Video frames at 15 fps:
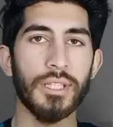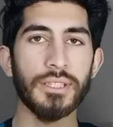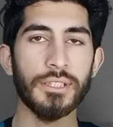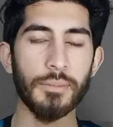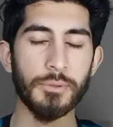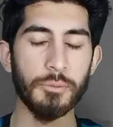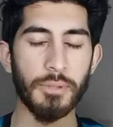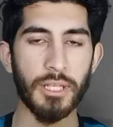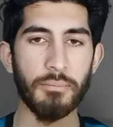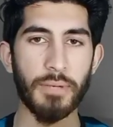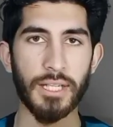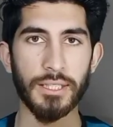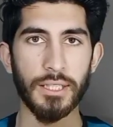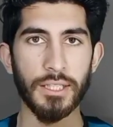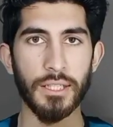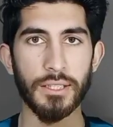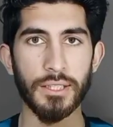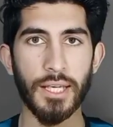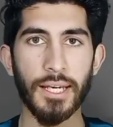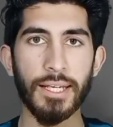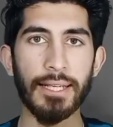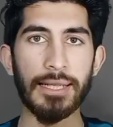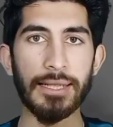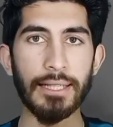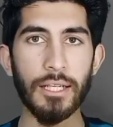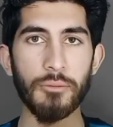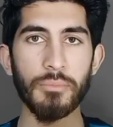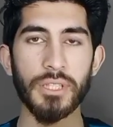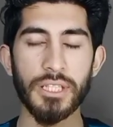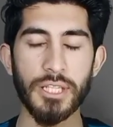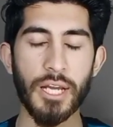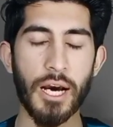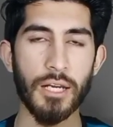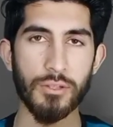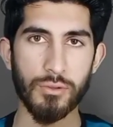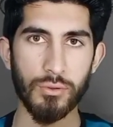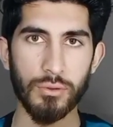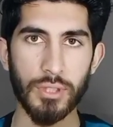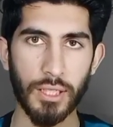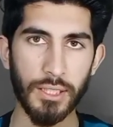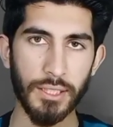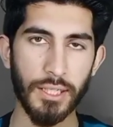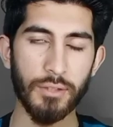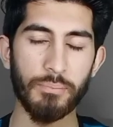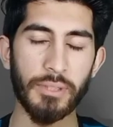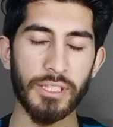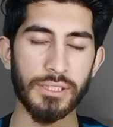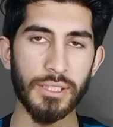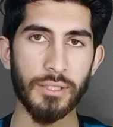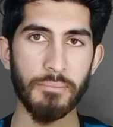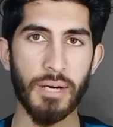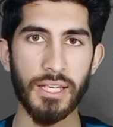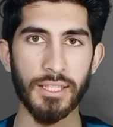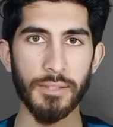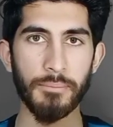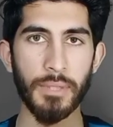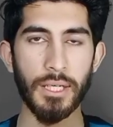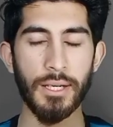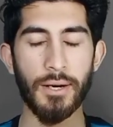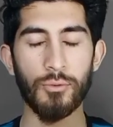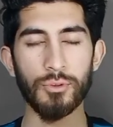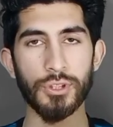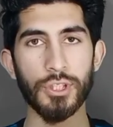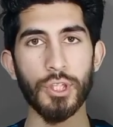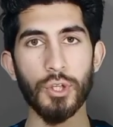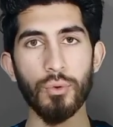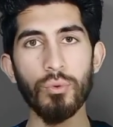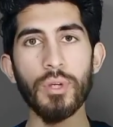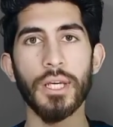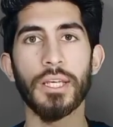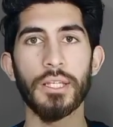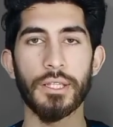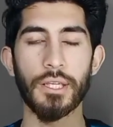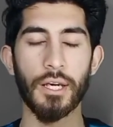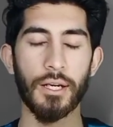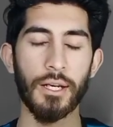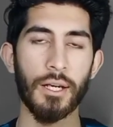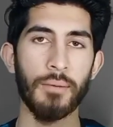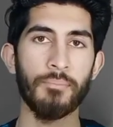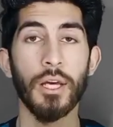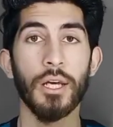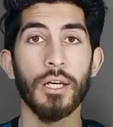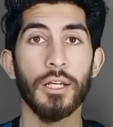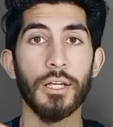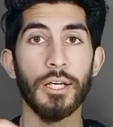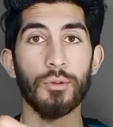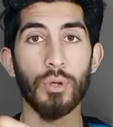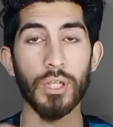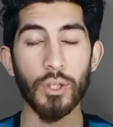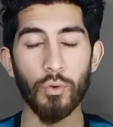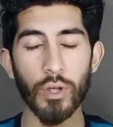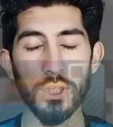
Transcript: गाइस सबसे पहले बात आ जाती है कि Realme Narzo नार्जो को पाकिस्तानी मार्केट में लॉन्च क्यों नहीं किया गया 21